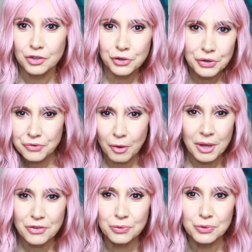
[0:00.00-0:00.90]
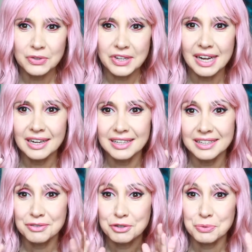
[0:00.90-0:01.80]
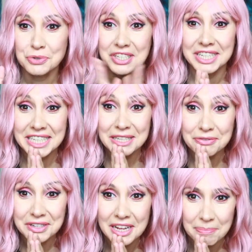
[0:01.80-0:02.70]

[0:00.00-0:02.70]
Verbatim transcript: transformation totale et franchement j'ai kiffé